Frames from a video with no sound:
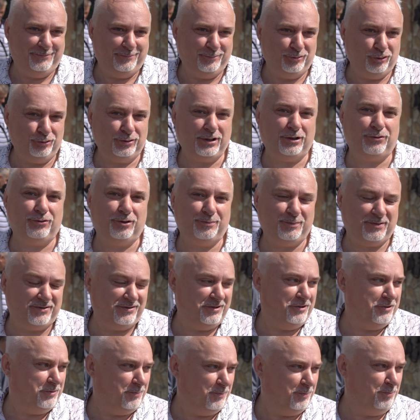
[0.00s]
Ну народ
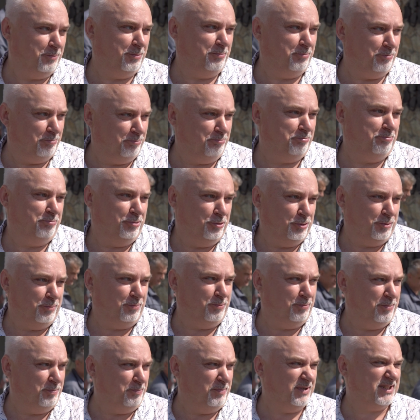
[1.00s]
посмотри,
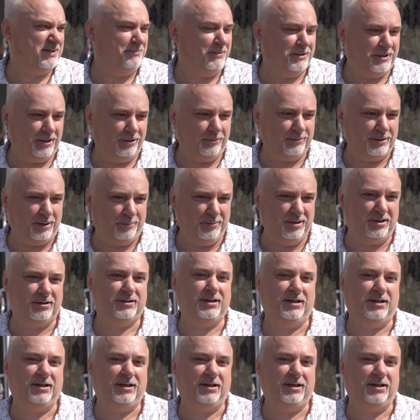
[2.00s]
посмотрел на мир,